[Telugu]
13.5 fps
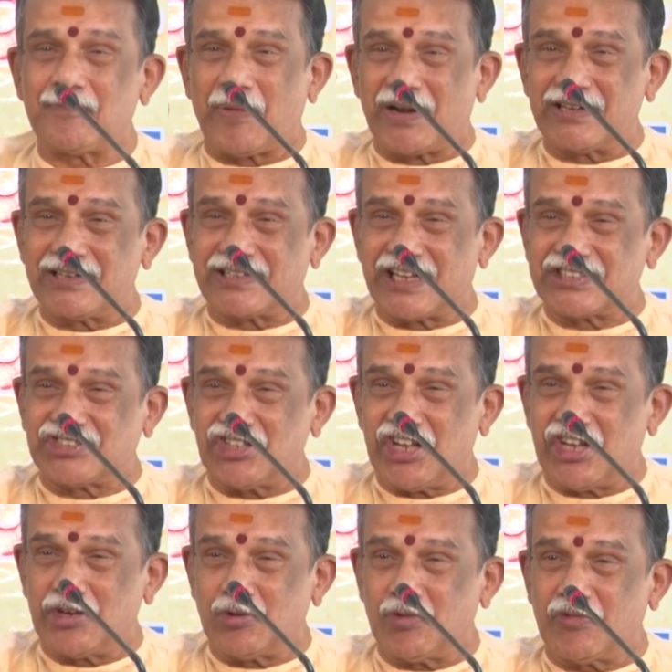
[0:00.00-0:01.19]
పంట
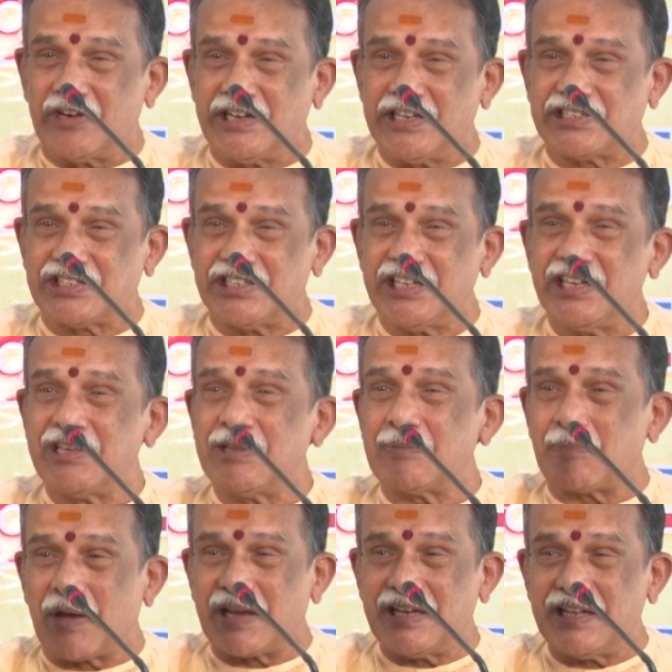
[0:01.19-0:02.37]
చేను విడిచి
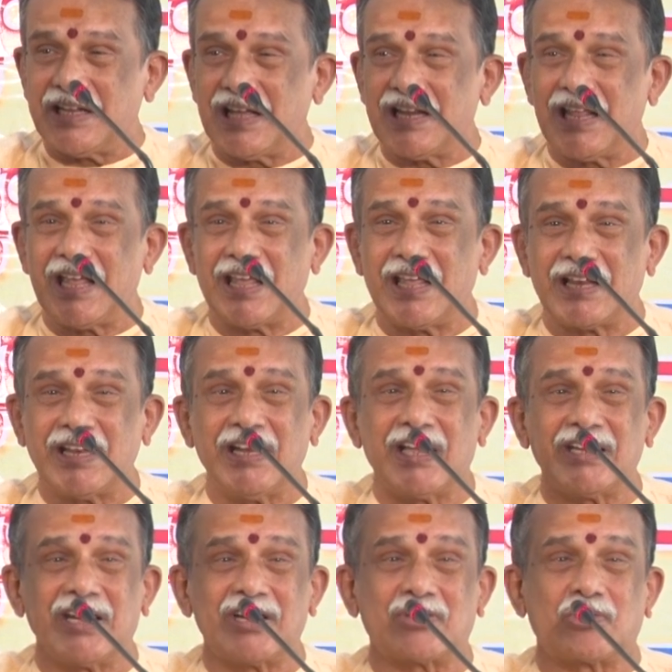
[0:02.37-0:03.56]
పరిగలేరిన
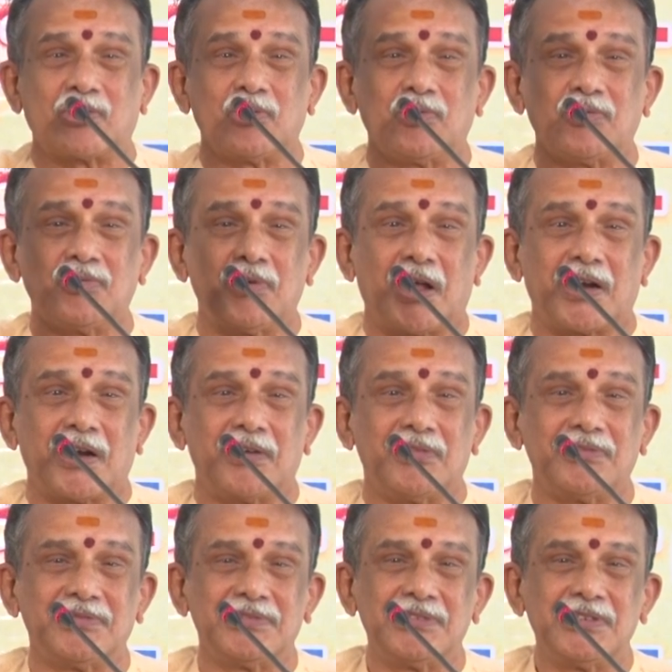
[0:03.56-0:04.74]
ఎట్లు అన్నాడు
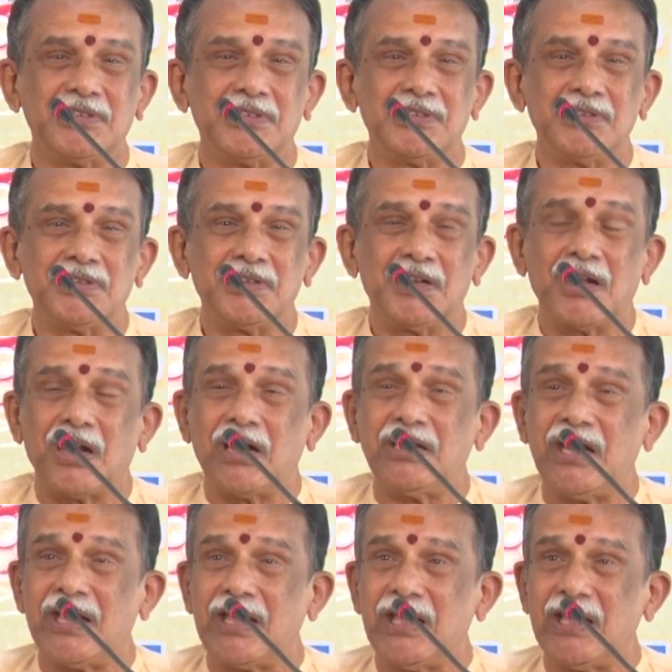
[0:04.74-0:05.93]

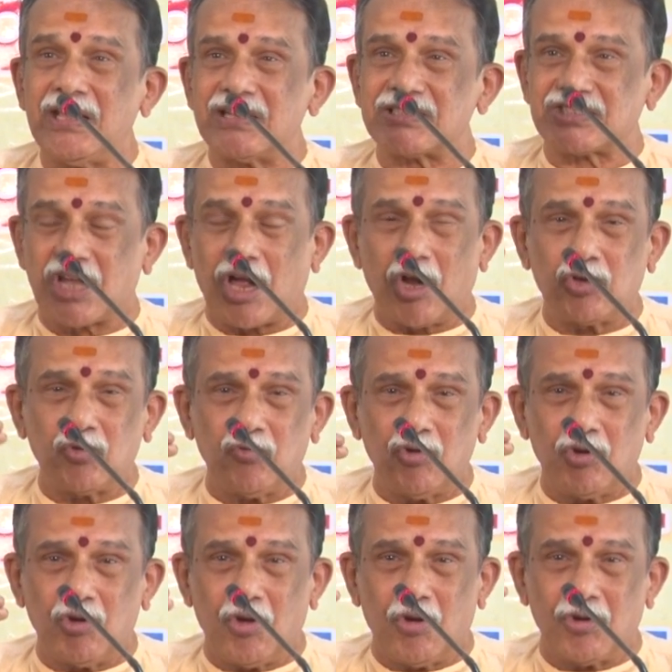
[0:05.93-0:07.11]
అంటే
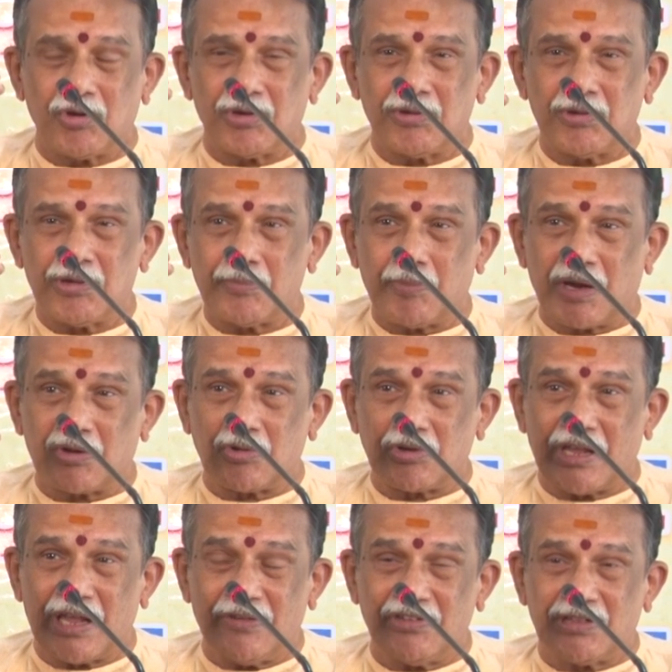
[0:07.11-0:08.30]
చాటువుల్లో మనకు
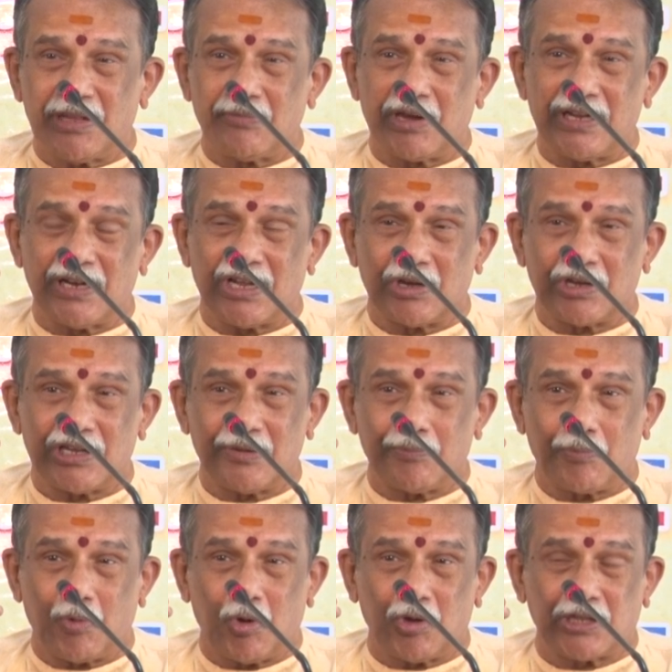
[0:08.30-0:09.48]
ఏ విధమైన
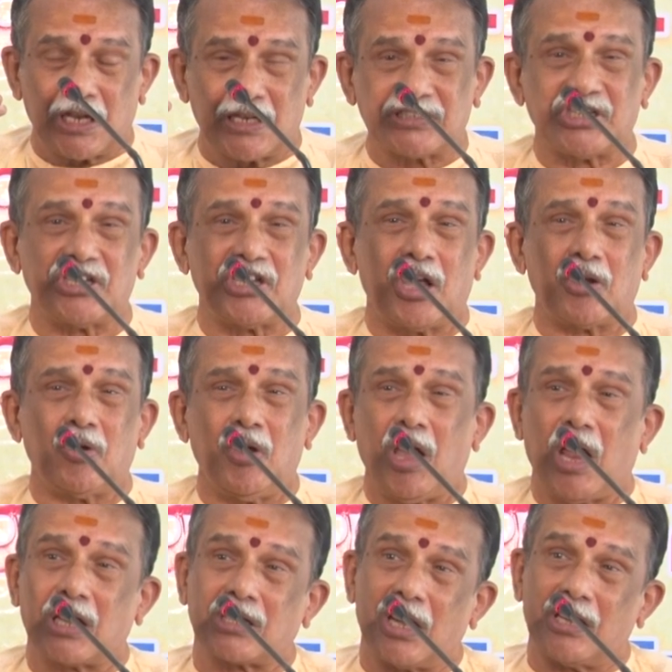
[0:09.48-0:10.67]
బోధన చెయ్యాలో
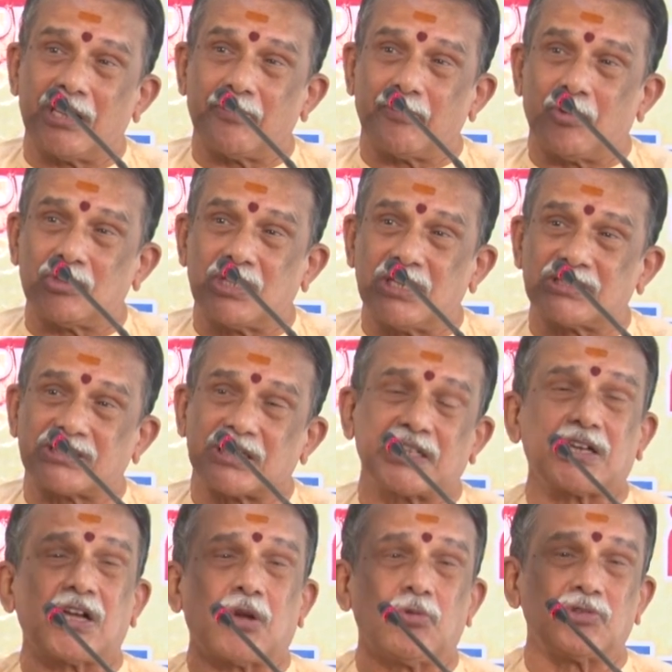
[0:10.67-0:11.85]
అట్లాంటి బోధన
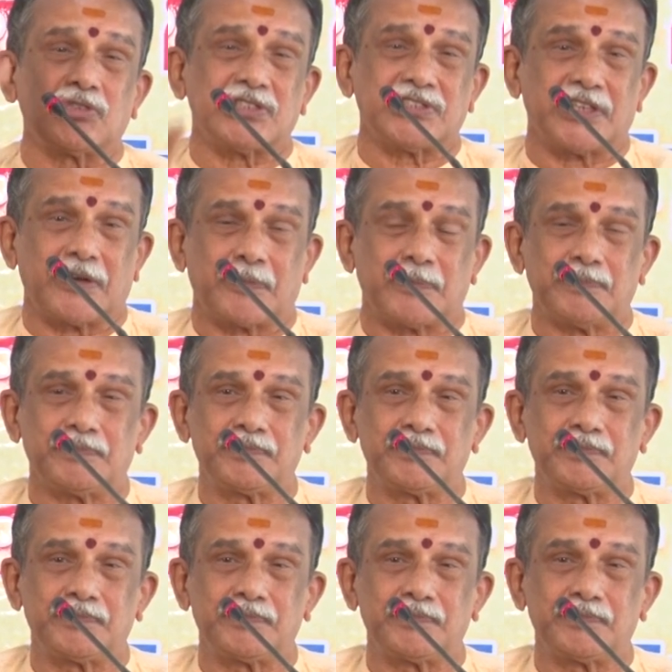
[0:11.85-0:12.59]
చెతక కవులు చేశారు